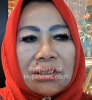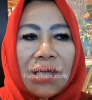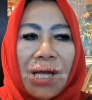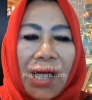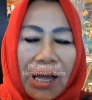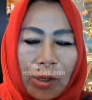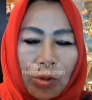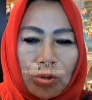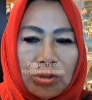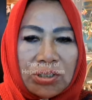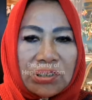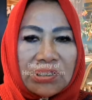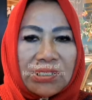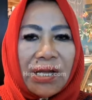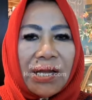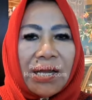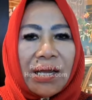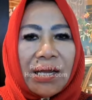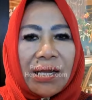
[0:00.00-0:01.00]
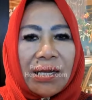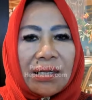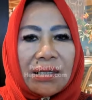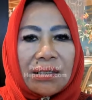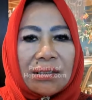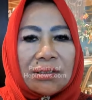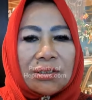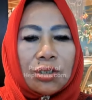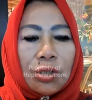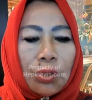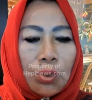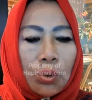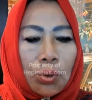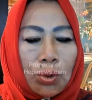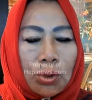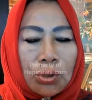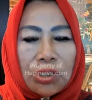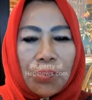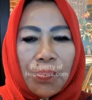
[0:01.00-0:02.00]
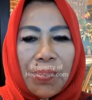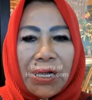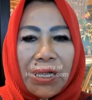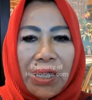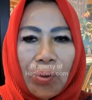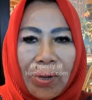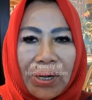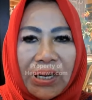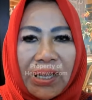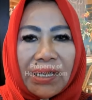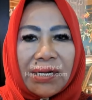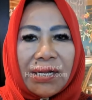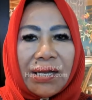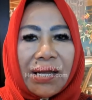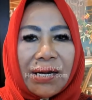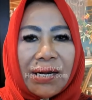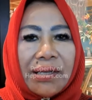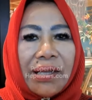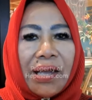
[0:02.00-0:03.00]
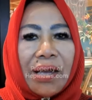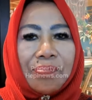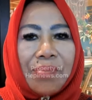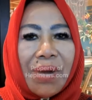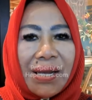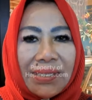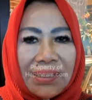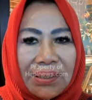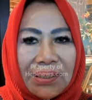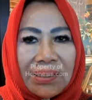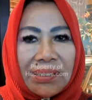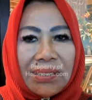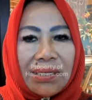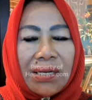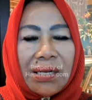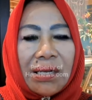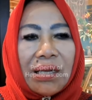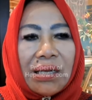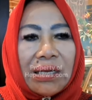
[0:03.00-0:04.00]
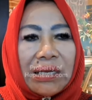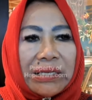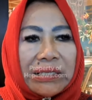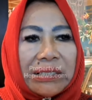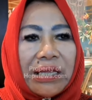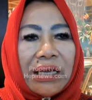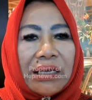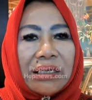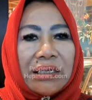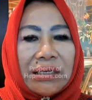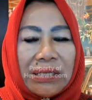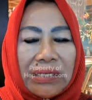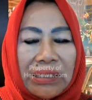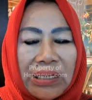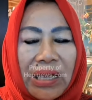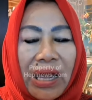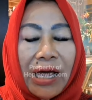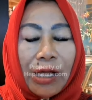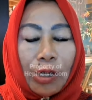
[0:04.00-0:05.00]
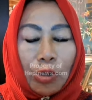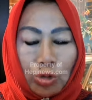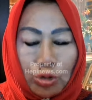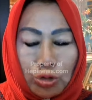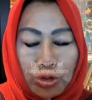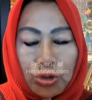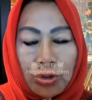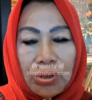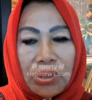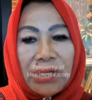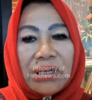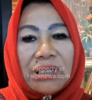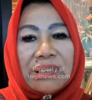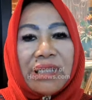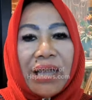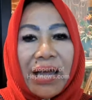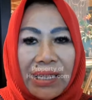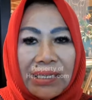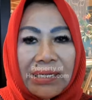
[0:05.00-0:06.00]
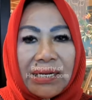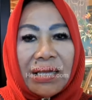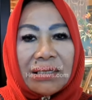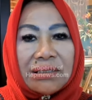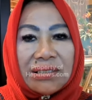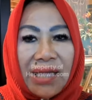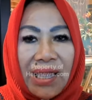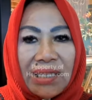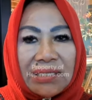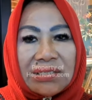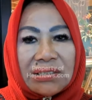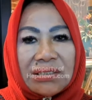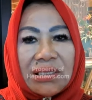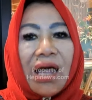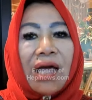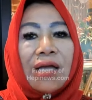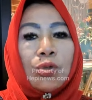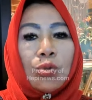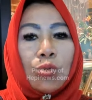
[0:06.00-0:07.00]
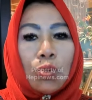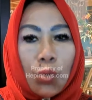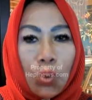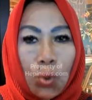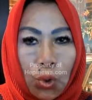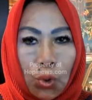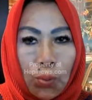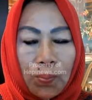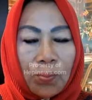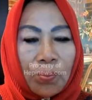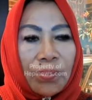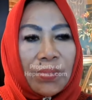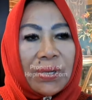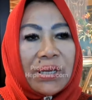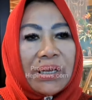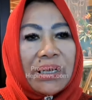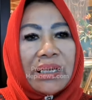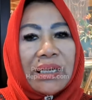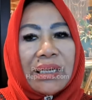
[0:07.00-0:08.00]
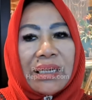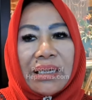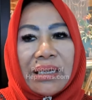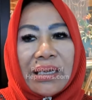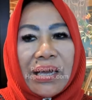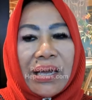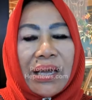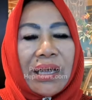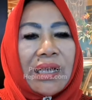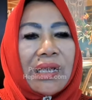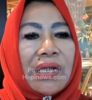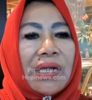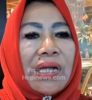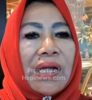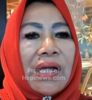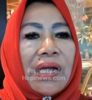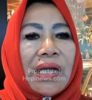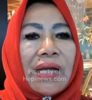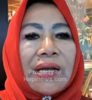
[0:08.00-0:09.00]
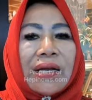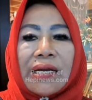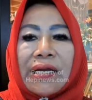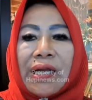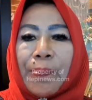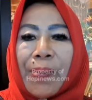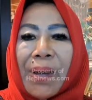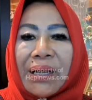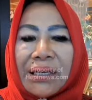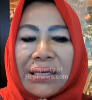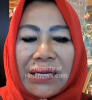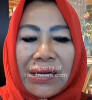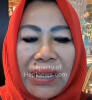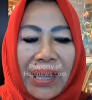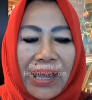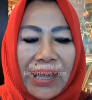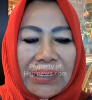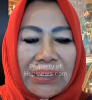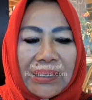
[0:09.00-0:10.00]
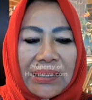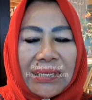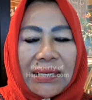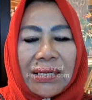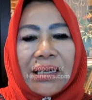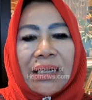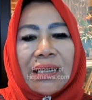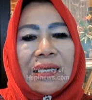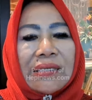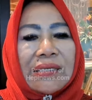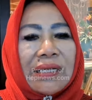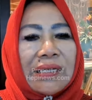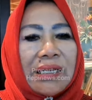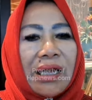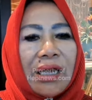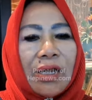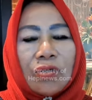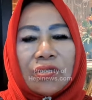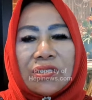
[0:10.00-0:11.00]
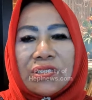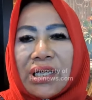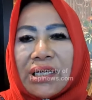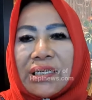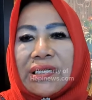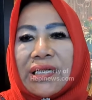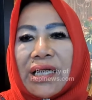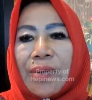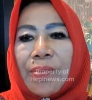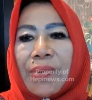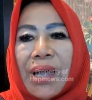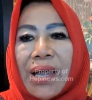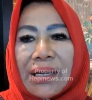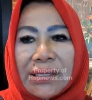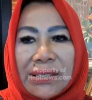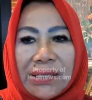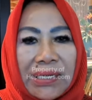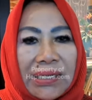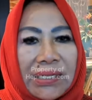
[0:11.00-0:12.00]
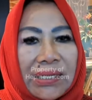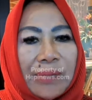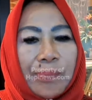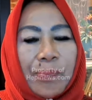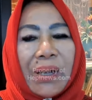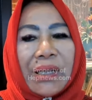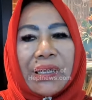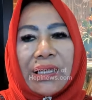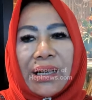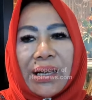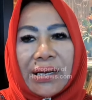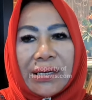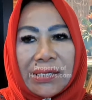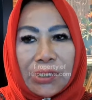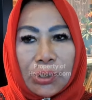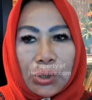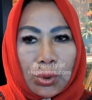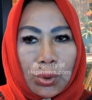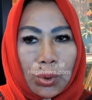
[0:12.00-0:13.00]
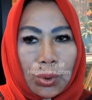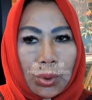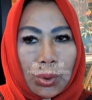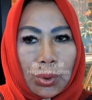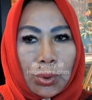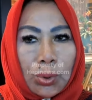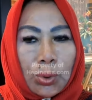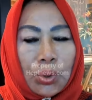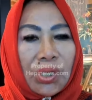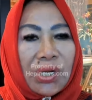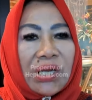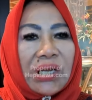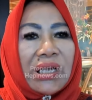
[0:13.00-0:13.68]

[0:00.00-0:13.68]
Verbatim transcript: Seharusnya seluruh sebagai warga negara yang baik kita ini harus taat azas, taat hukum, ya kan ada panggilan, jadi harusnya dia menghadiri panggilan itu